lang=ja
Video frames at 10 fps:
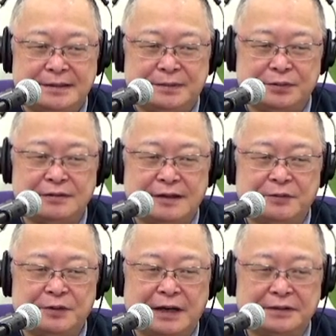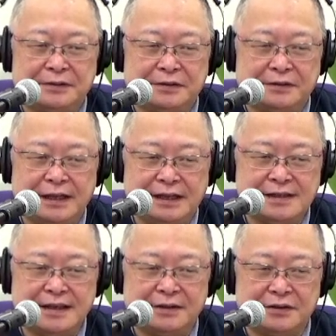僕はもう
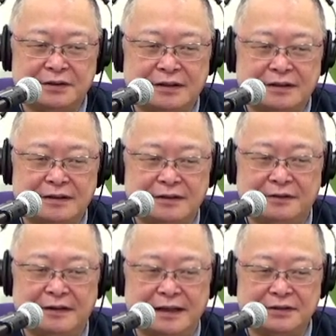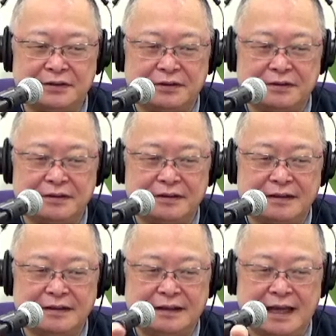NHK の昨日はその
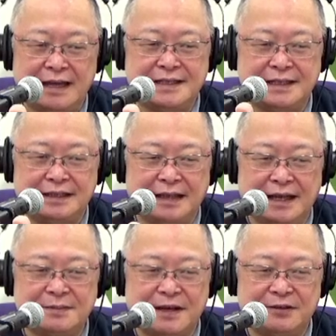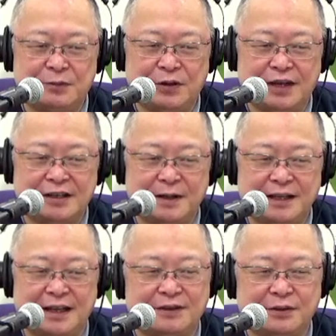定時に定時番組をやるべき
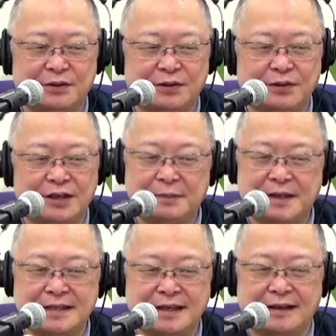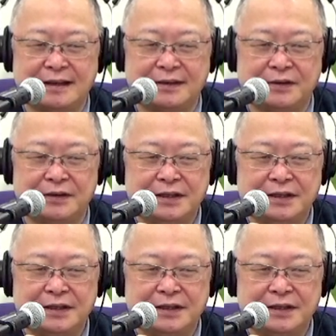だということを言いましたけれど、